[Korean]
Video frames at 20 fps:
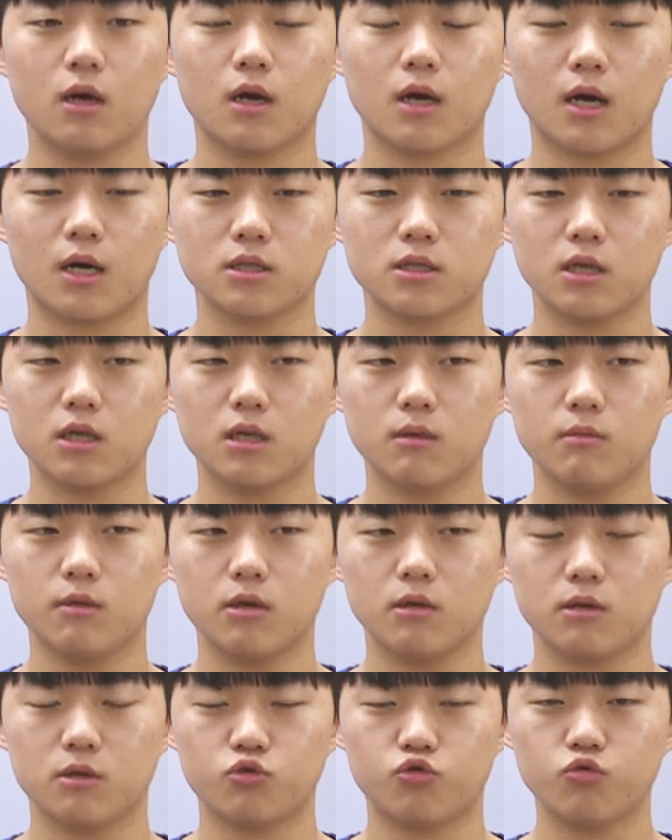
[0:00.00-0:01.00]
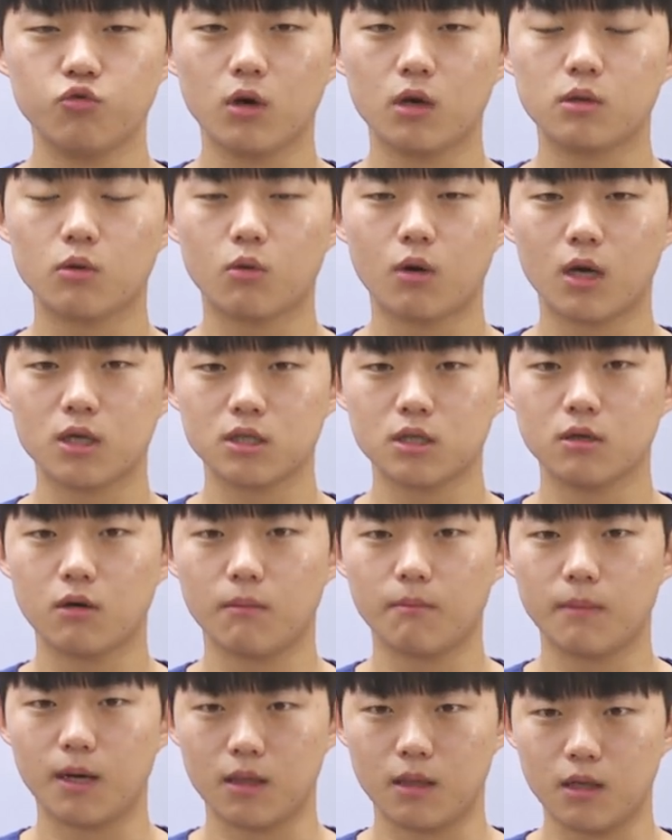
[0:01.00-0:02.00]
강사님이 중요하다고 하신
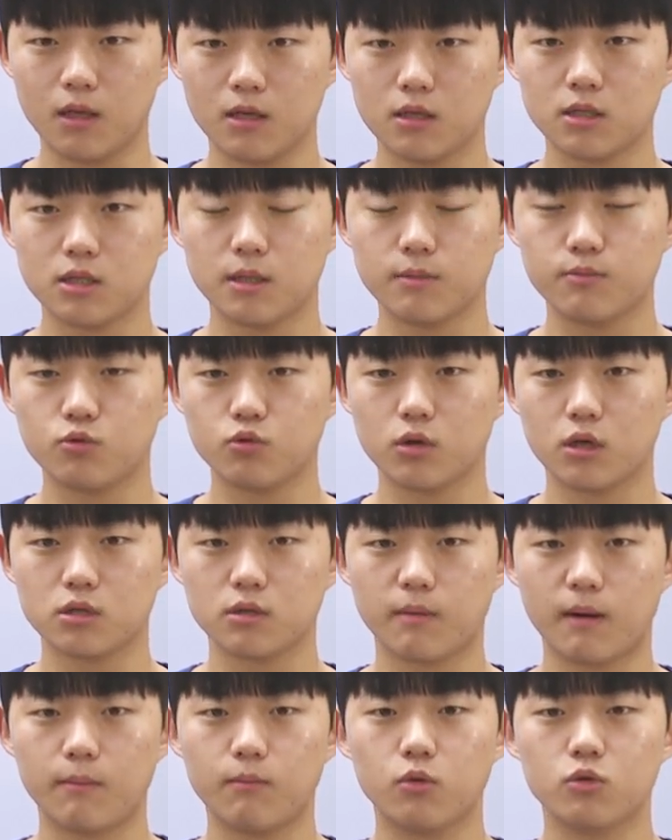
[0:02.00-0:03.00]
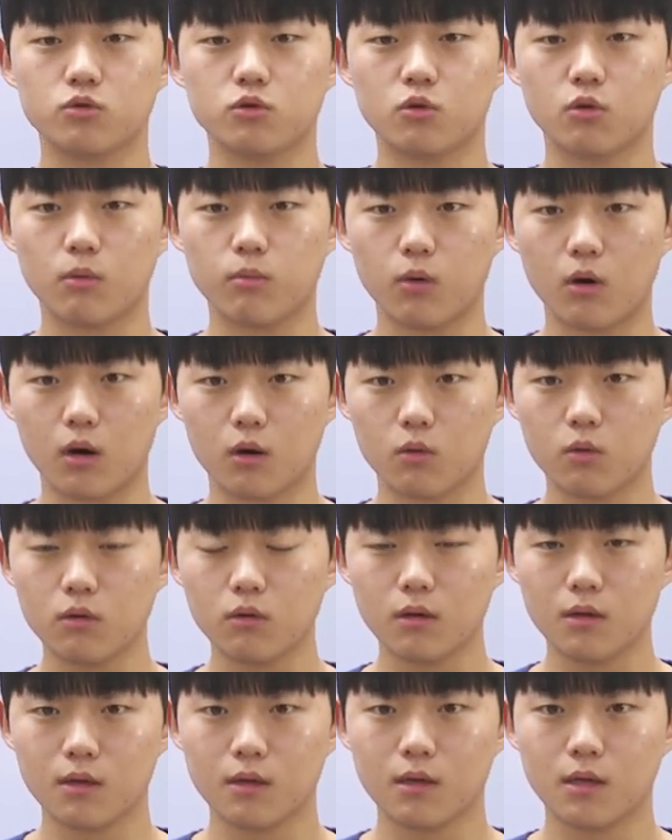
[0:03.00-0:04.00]
것만 집중해서 반복적으로 보았고